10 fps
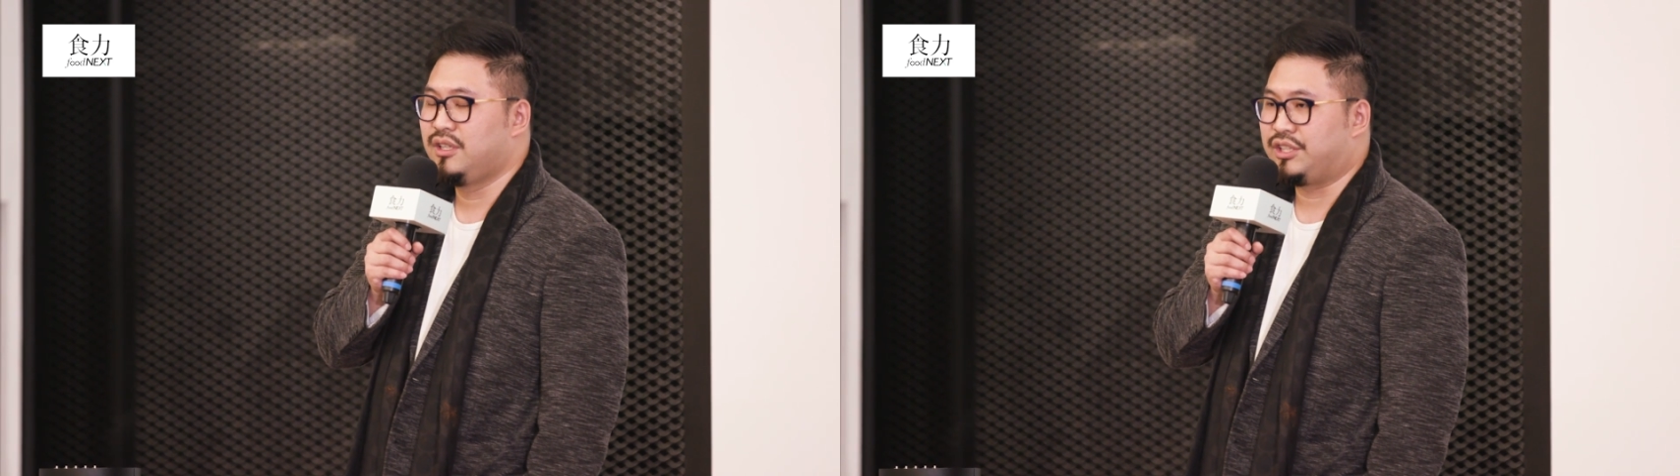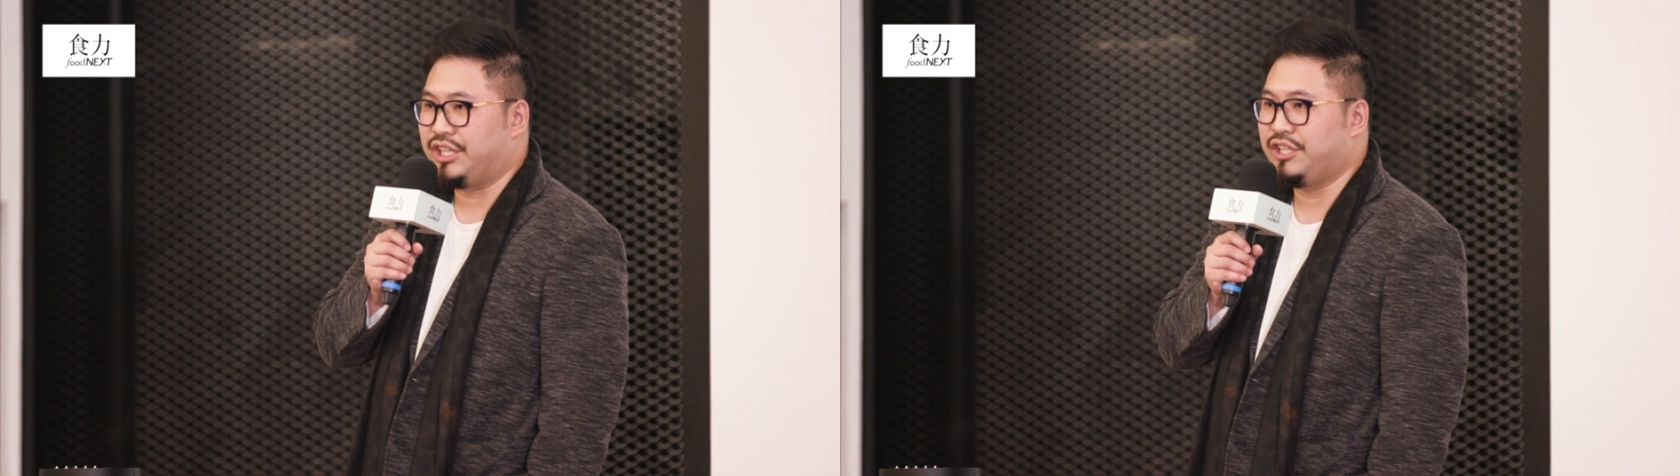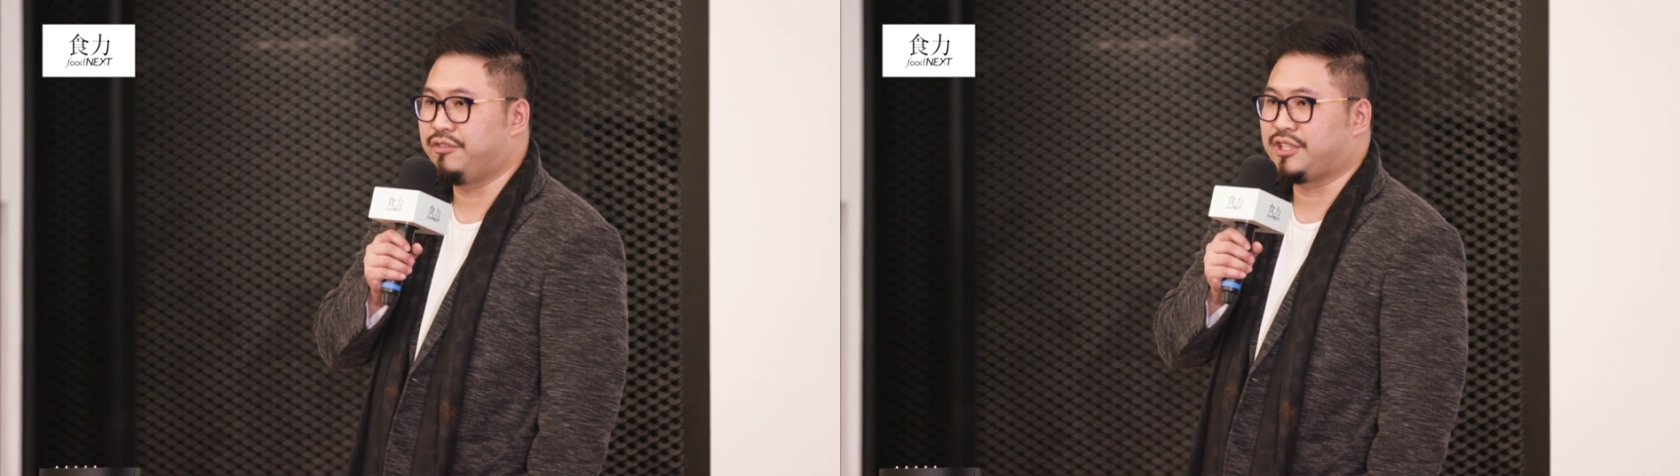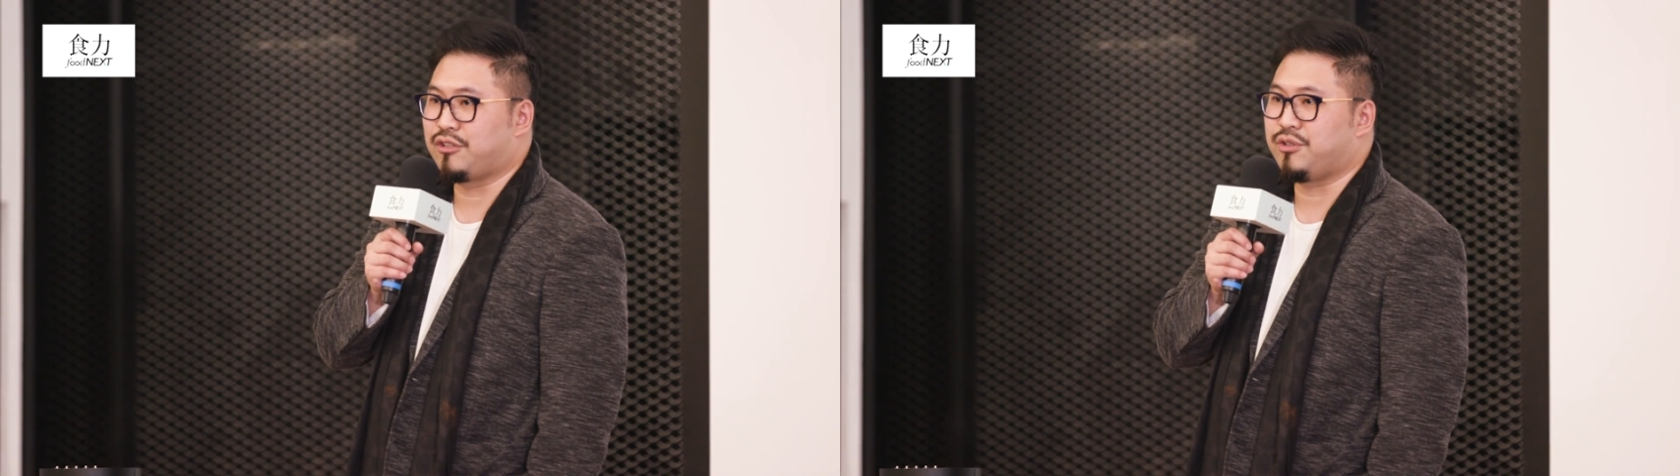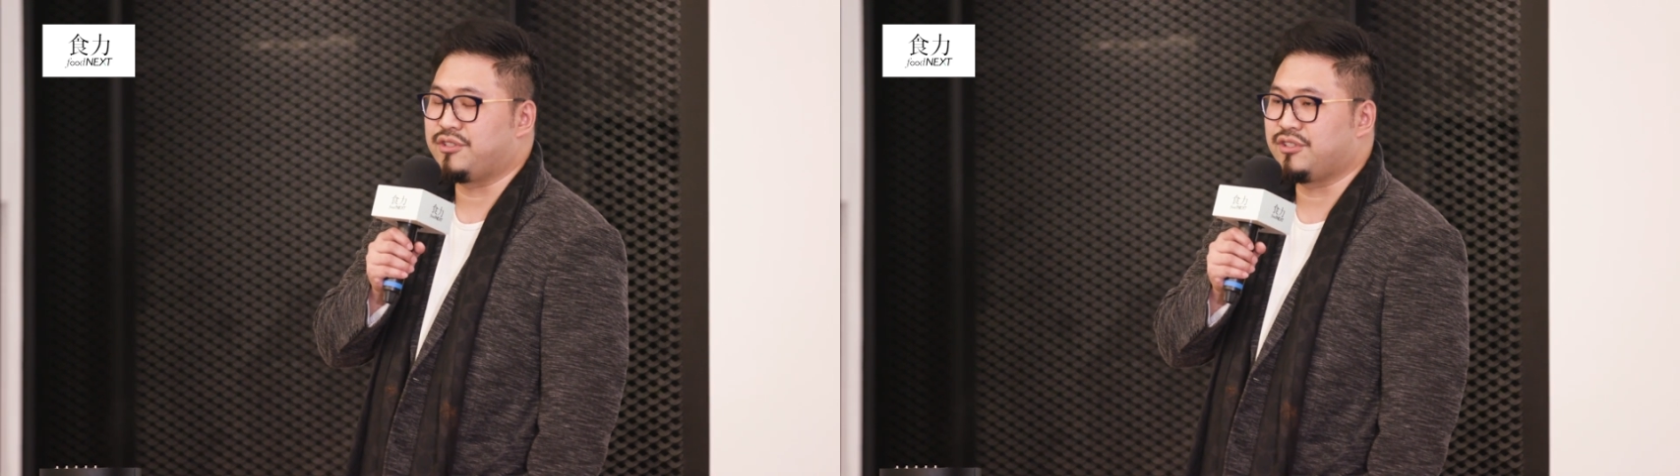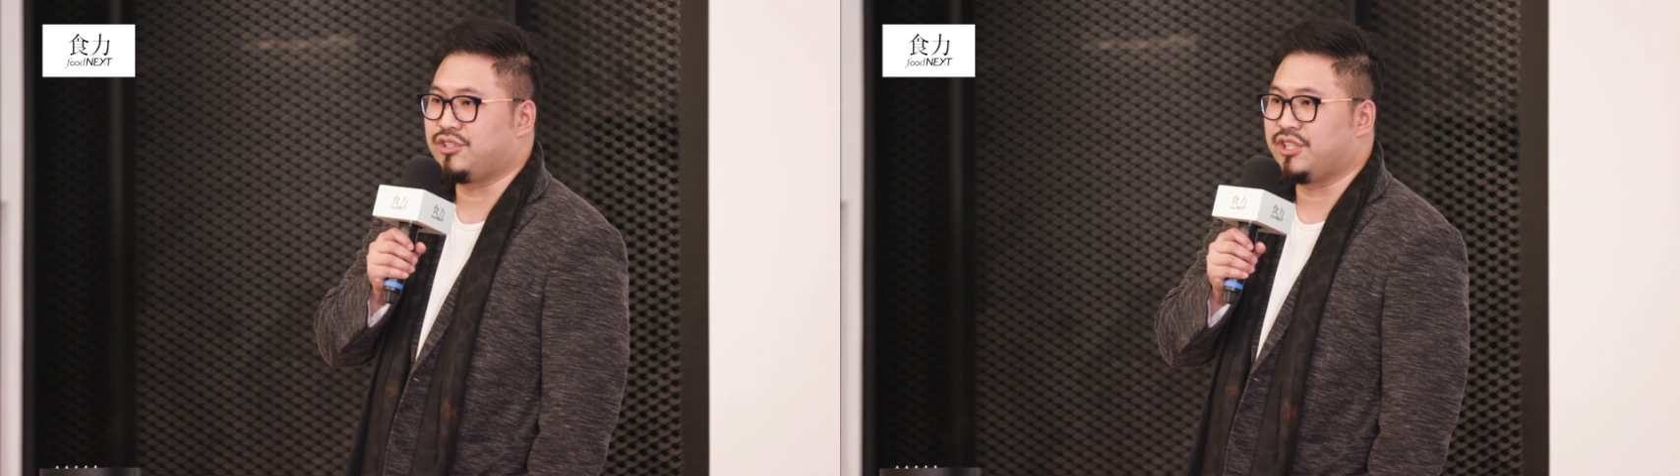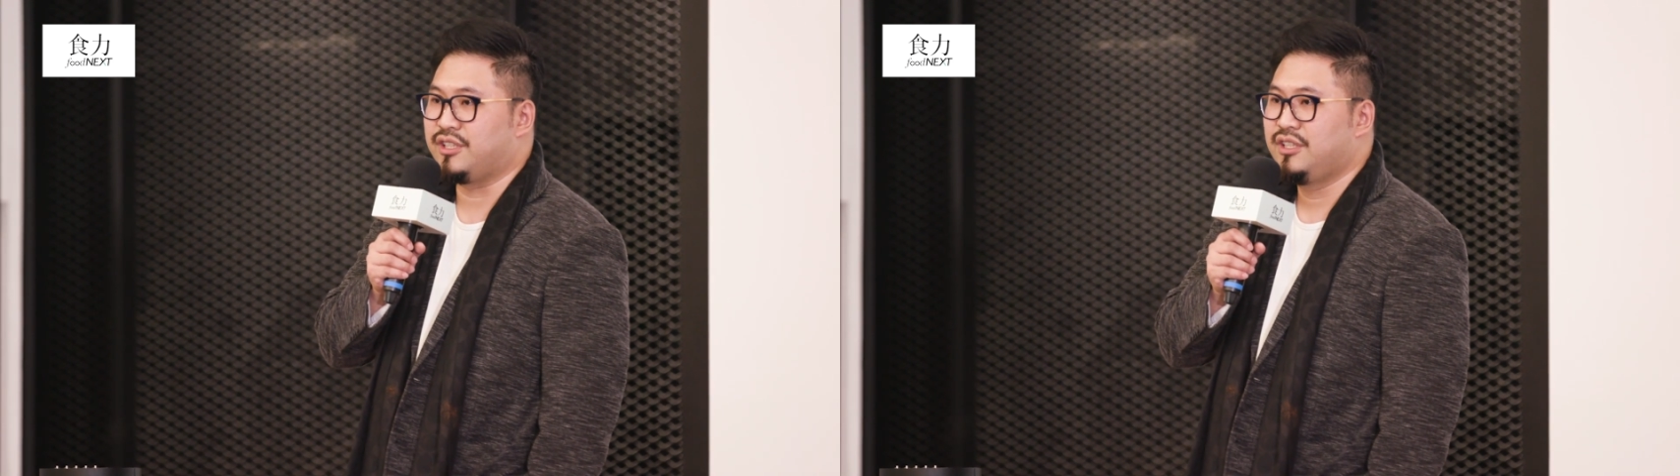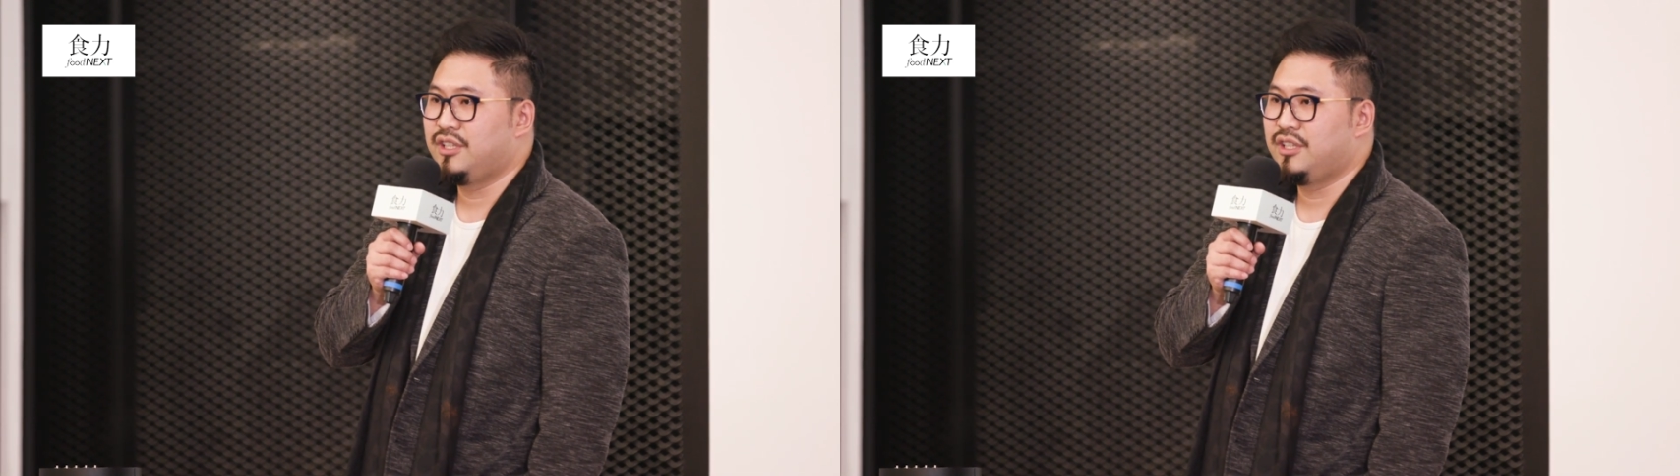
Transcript: deliver 到全世界，